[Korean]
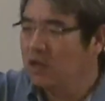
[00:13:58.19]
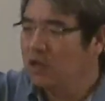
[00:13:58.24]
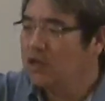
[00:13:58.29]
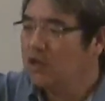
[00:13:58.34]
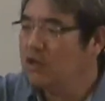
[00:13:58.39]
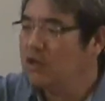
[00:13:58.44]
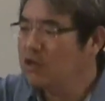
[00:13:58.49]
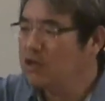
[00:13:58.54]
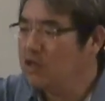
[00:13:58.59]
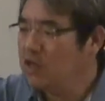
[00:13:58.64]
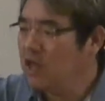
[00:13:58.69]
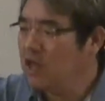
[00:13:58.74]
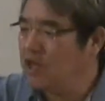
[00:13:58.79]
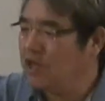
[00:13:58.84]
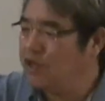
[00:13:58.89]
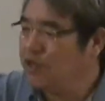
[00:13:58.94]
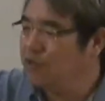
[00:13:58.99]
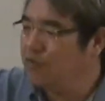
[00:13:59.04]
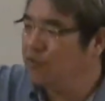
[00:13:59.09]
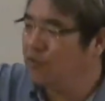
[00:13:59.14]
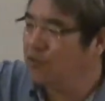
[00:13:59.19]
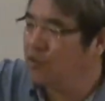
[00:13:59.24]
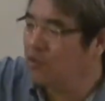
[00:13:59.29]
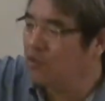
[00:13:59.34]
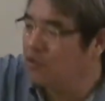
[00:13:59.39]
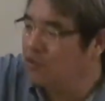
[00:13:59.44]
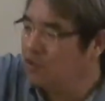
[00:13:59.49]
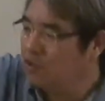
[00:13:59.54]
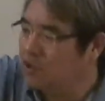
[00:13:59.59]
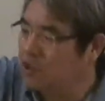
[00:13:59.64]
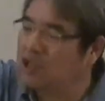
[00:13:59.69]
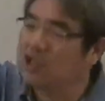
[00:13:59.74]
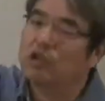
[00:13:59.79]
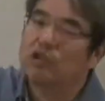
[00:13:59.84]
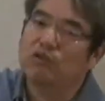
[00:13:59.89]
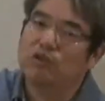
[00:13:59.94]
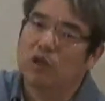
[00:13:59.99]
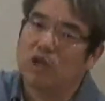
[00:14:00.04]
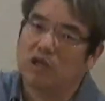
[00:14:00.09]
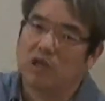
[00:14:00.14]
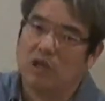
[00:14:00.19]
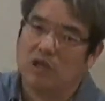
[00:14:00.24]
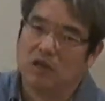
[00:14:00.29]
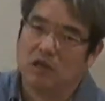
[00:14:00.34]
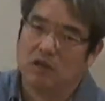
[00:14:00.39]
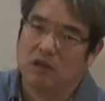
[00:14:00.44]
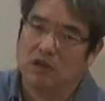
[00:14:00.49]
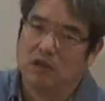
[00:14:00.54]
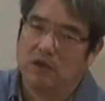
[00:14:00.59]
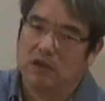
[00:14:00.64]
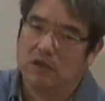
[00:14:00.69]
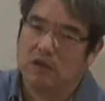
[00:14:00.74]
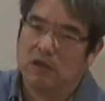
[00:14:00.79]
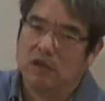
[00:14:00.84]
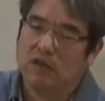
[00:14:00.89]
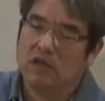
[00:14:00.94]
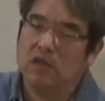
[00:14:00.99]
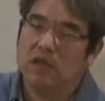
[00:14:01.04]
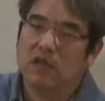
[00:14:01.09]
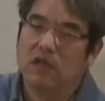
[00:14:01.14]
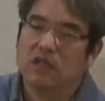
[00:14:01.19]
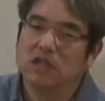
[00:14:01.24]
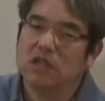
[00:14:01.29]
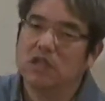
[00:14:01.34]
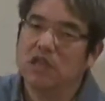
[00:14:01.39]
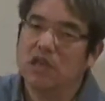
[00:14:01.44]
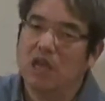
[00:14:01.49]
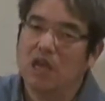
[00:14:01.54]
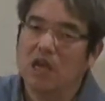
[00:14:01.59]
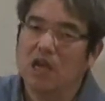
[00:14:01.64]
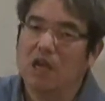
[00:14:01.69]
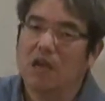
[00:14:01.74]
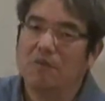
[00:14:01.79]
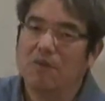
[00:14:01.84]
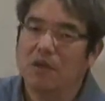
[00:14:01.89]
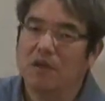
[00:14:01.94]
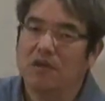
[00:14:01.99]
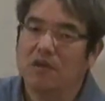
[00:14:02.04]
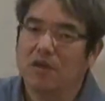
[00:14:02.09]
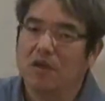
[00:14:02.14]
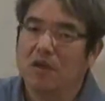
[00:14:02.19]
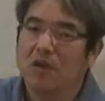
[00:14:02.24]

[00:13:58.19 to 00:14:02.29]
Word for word: 형제의 이름으로 지켜줘야 되는 거예요. 그러니까 쉽게 얘기하면